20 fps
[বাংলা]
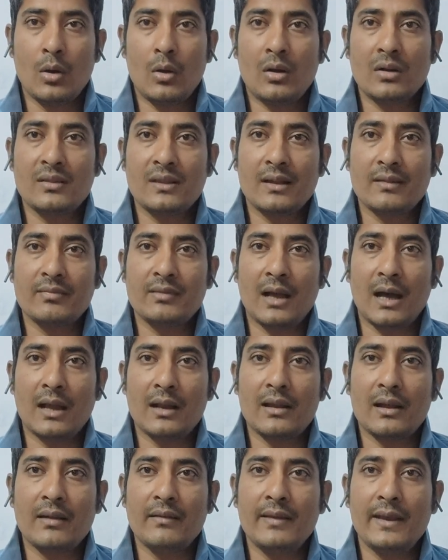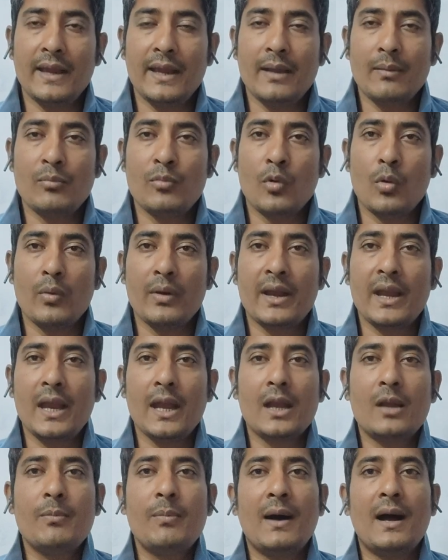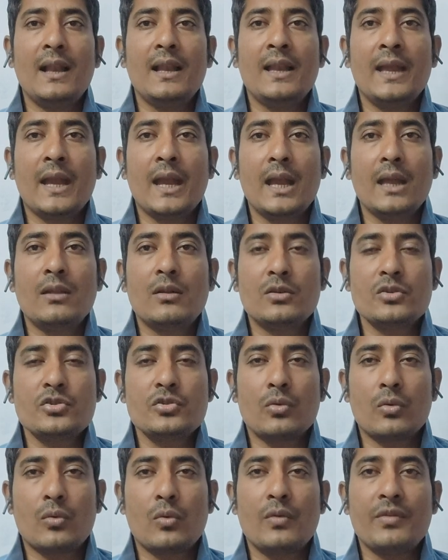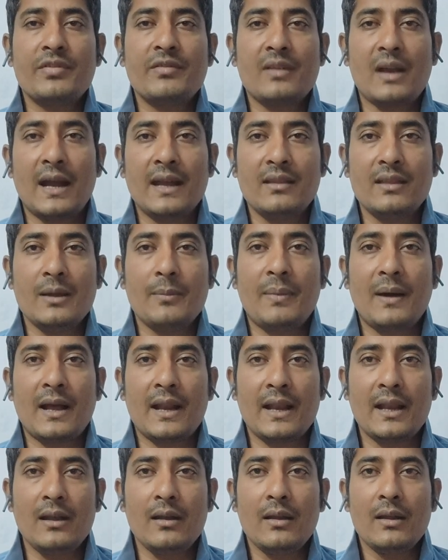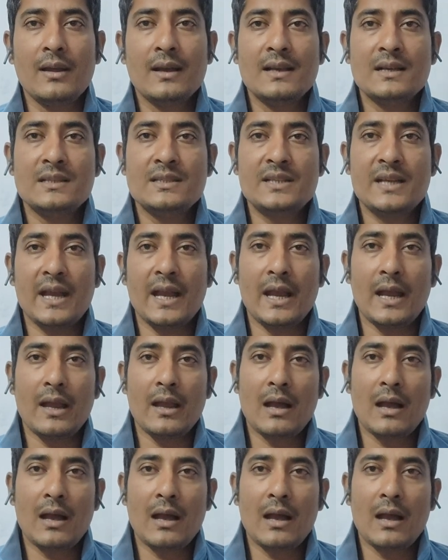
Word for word: অর্থাৎ তার কাছে মৌখিক বা লিখিত শপথ চাইতে পারেন যে